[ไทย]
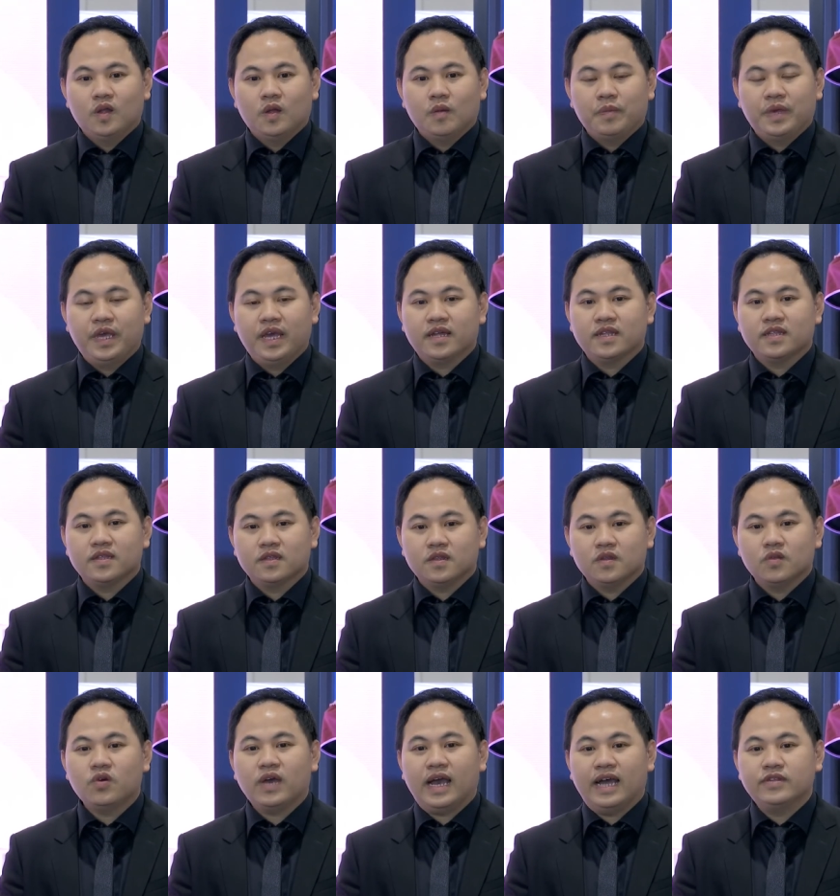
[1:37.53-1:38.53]
เพียง
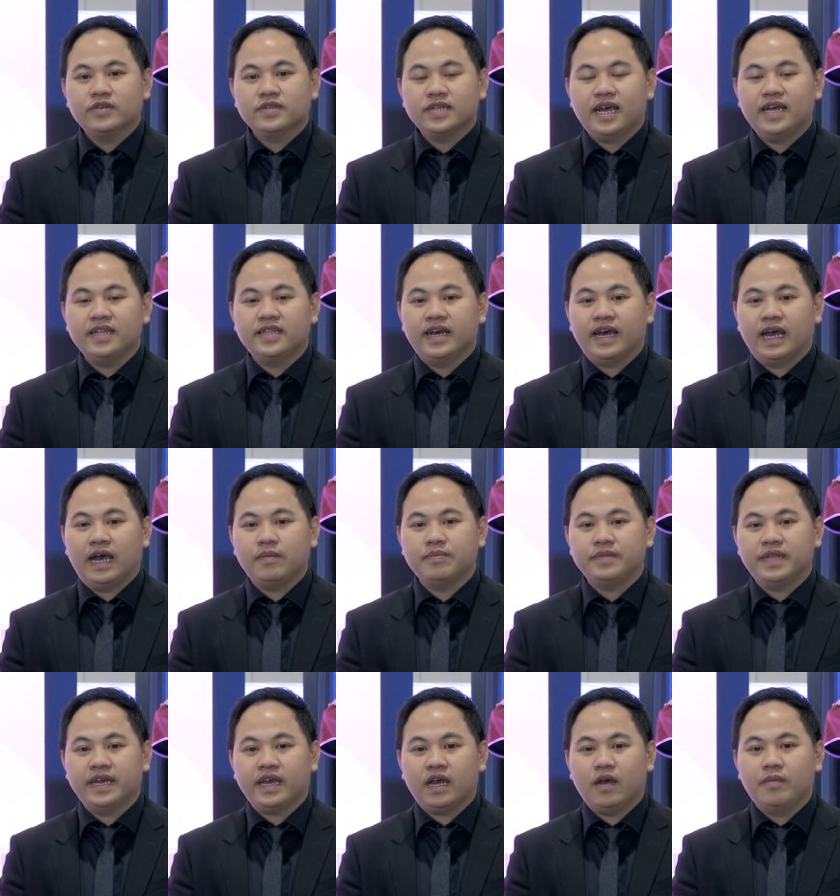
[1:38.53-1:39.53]
ลูกค้าทุกท่านนะครับ
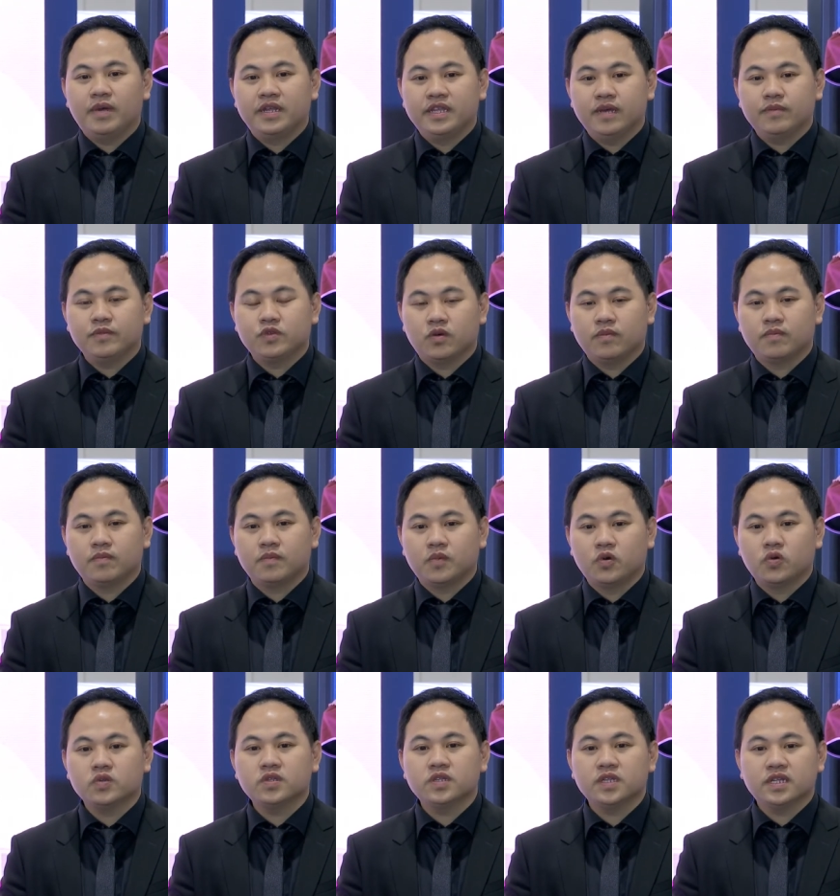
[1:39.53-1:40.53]
ได้เข้ามาเยี่ยมชม
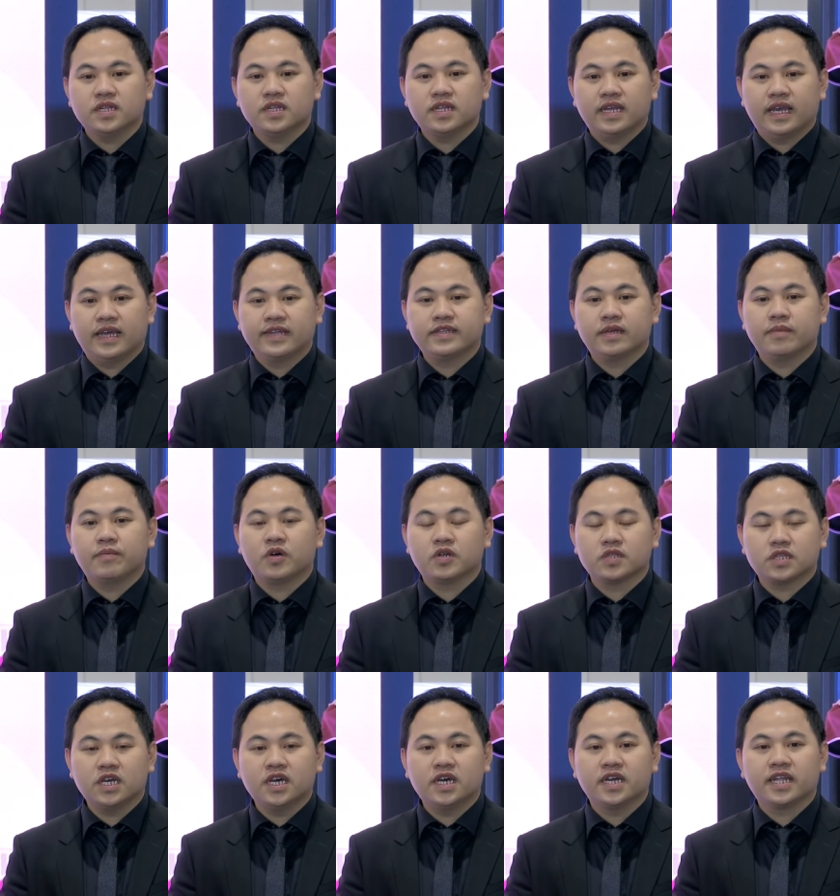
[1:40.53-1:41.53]
บูธ H SEM
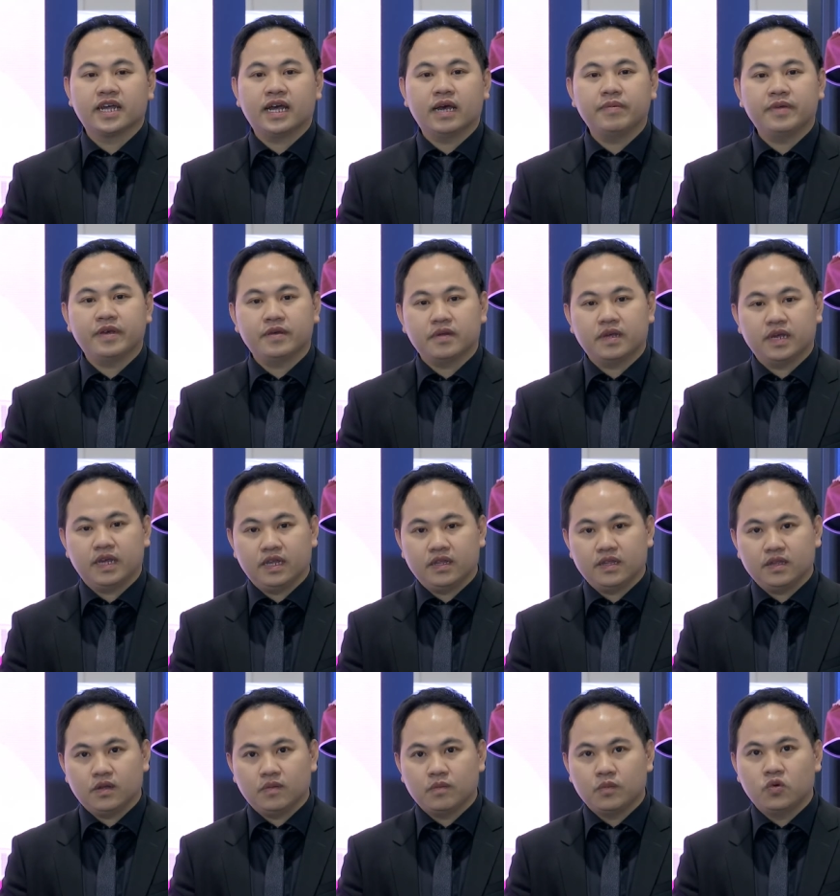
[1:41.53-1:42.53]
Motor นะครับ
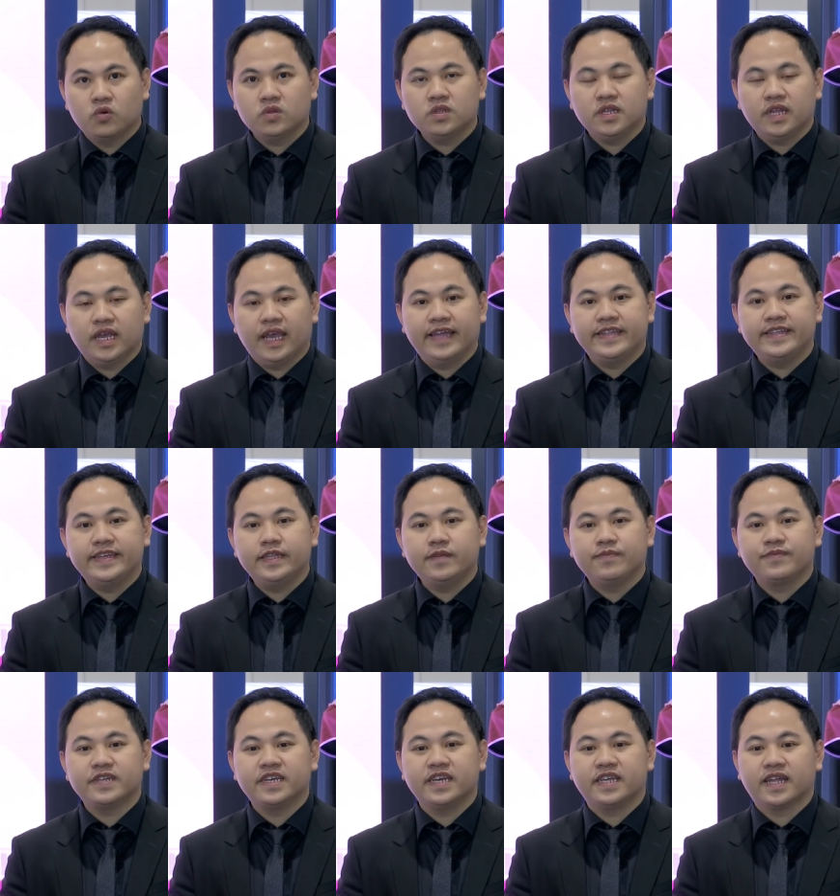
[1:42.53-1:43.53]
บูธ
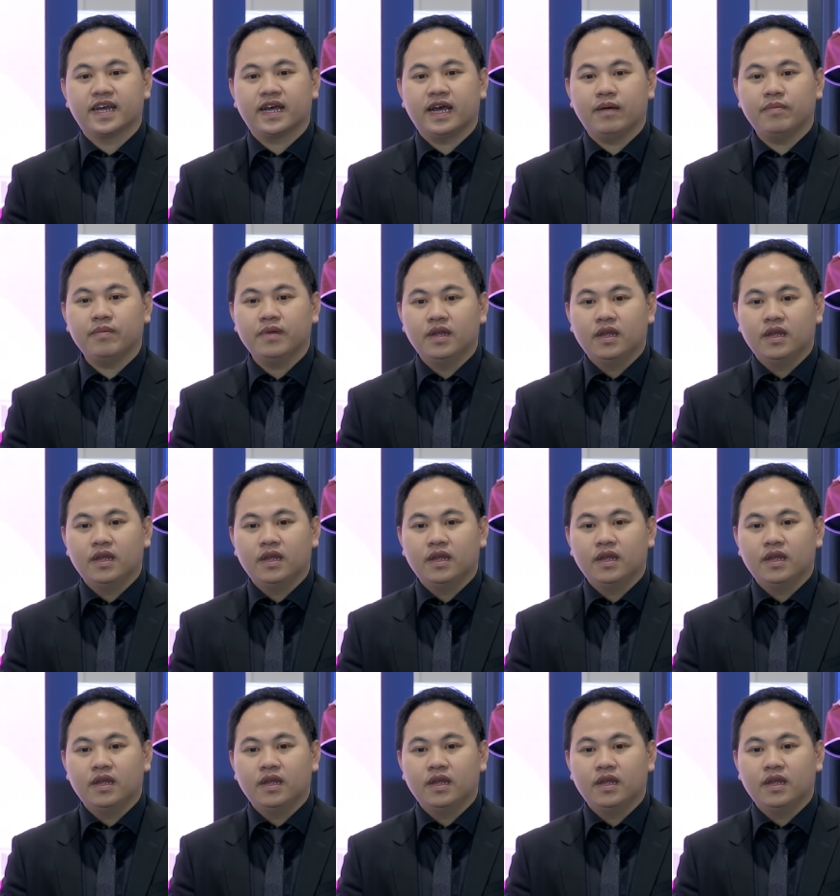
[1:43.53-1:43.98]
H24 นะครับ